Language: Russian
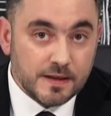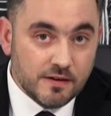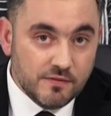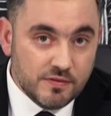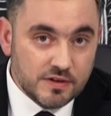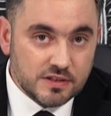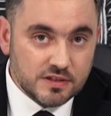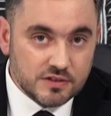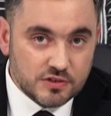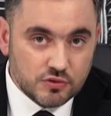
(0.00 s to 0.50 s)

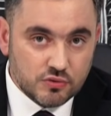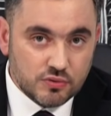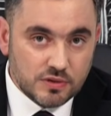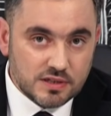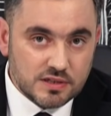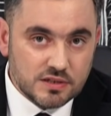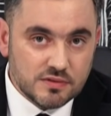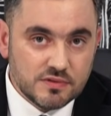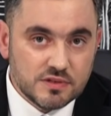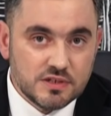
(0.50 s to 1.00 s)
В этой
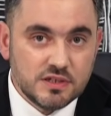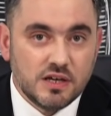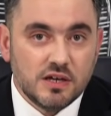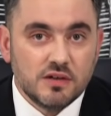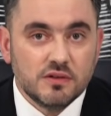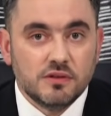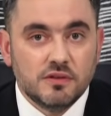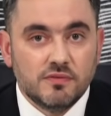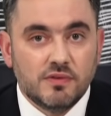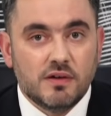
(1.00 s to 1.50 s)
ситуации
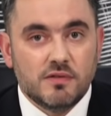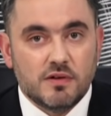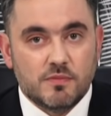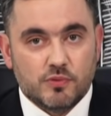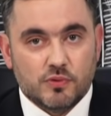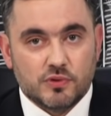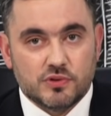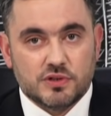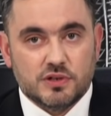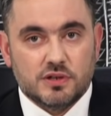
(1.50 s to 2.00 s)
возникают два
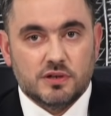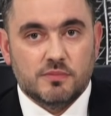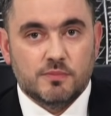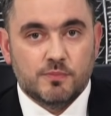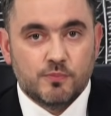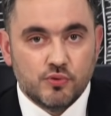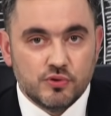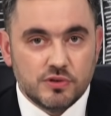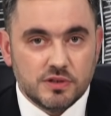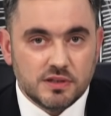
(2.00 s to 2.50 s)
вопроса.
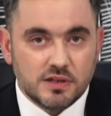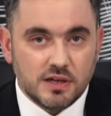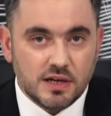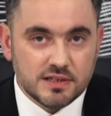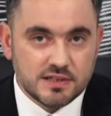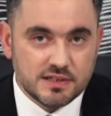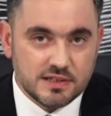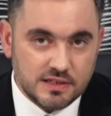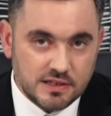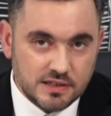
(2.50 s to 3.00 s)
Будет
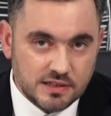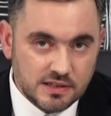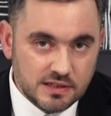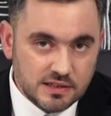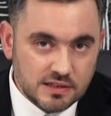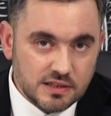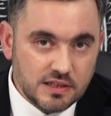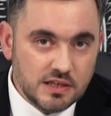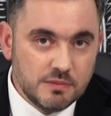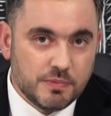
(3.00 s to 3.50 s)
газ или
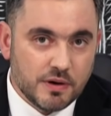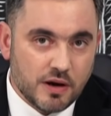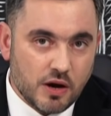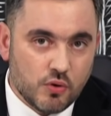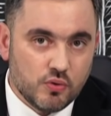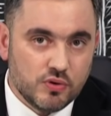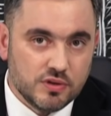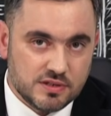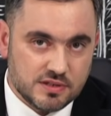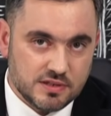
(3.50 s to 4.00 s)
нет, и по
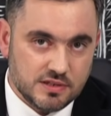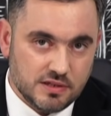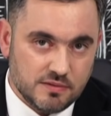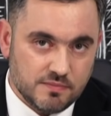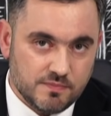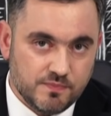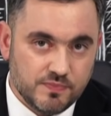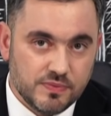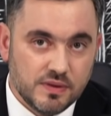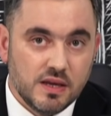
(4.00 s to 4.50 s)
какой
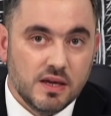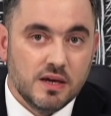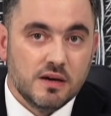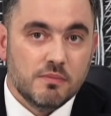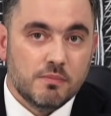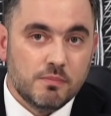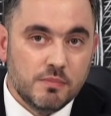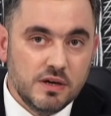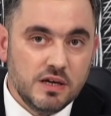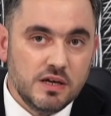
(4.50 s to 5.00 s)
цене?
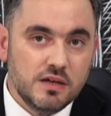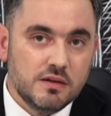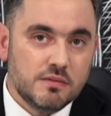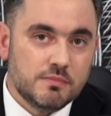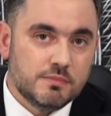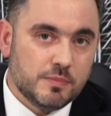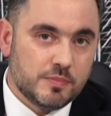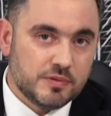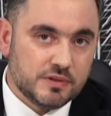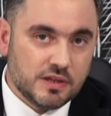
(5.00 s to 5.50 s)
Мы
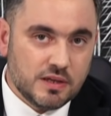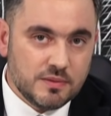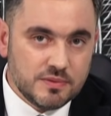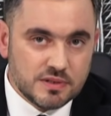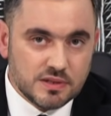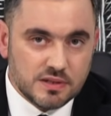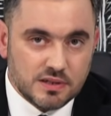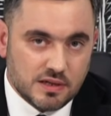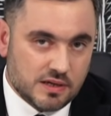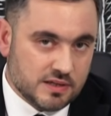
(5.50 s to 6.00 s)

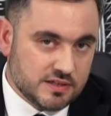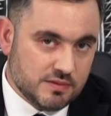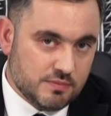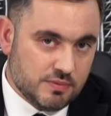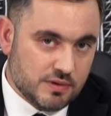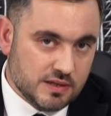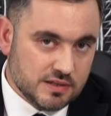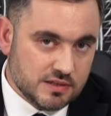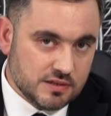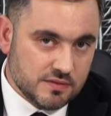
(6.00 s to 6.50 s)
попытаемся
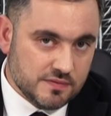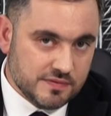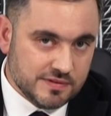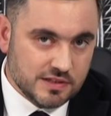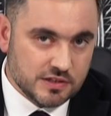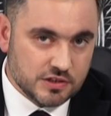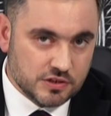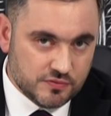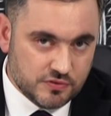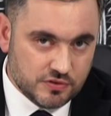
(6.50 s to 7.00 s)
разобраться в
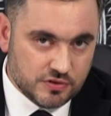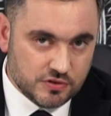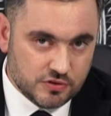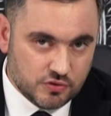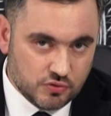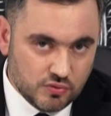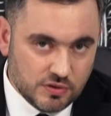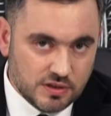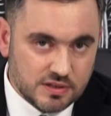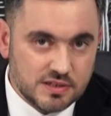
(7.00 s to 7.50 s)

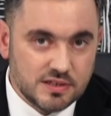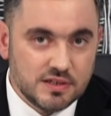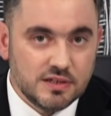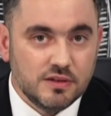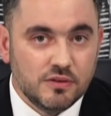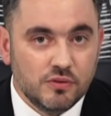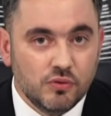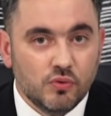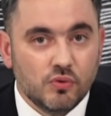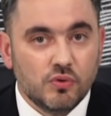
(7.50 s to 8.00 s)
сложившейся ситуации,
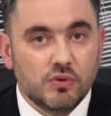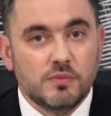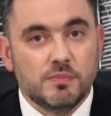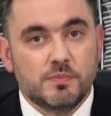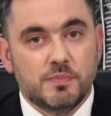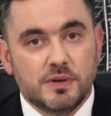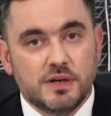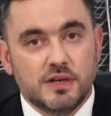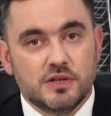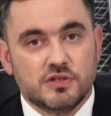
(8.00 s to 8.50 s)
но
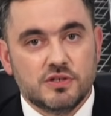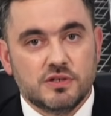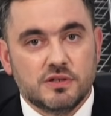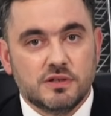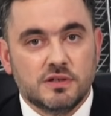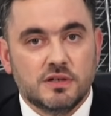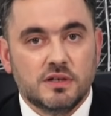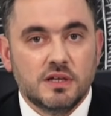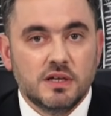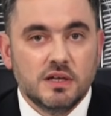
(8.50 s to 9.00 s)

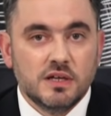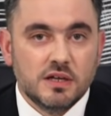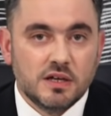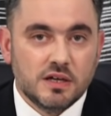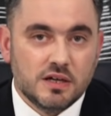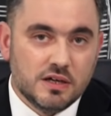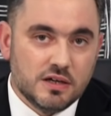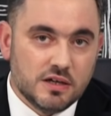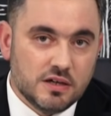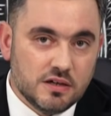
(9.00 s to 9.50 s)
прежде
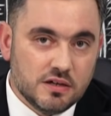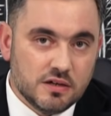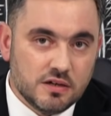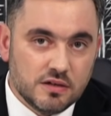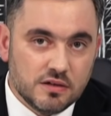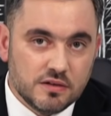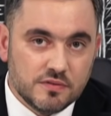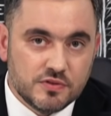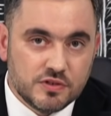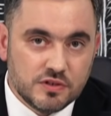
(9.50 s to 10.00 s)

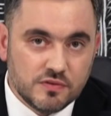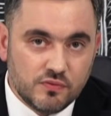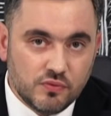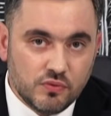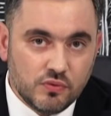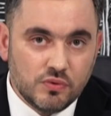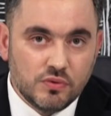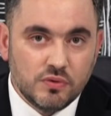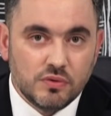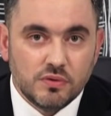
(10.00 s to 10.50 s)
э,
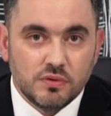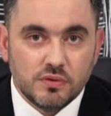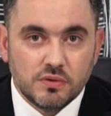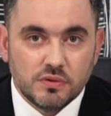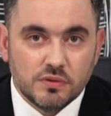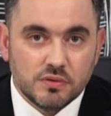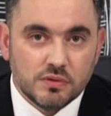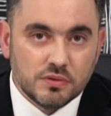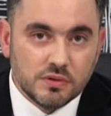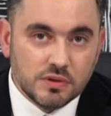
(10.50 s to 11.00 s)

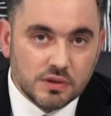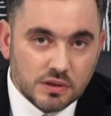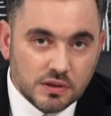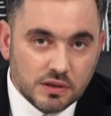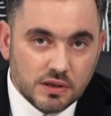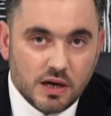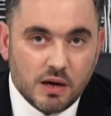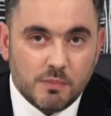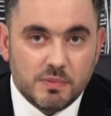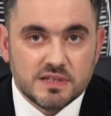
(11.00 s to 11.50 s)
всего
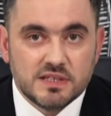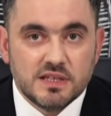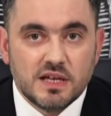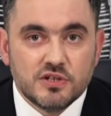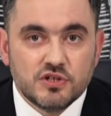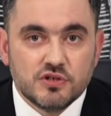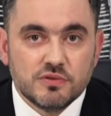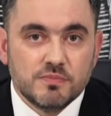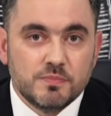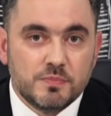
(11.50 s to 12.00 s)

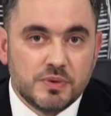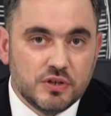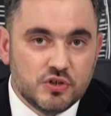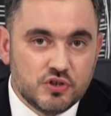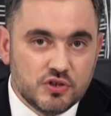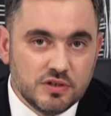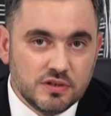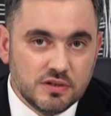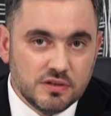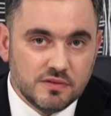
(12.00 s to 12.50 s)
обозначим
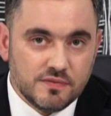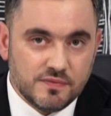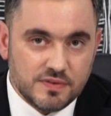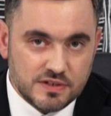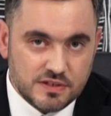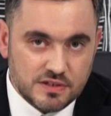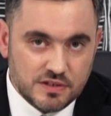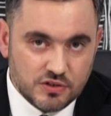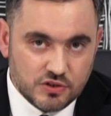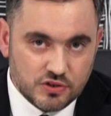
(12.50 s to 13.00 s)
причины
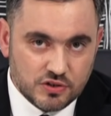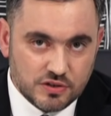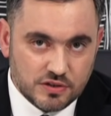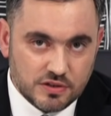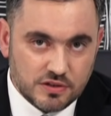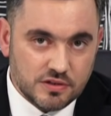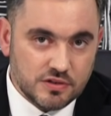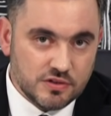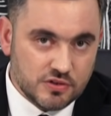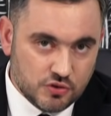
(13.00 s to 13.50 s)

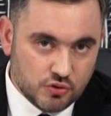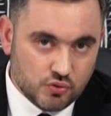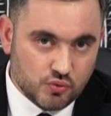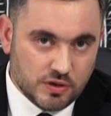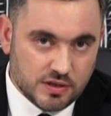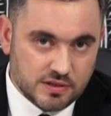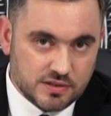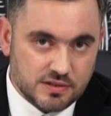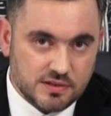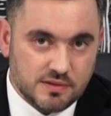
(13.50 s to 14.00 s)
возникшей
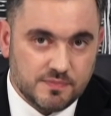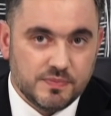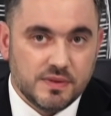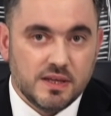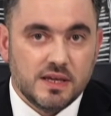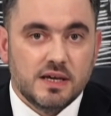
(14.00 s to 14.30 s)
ситуации.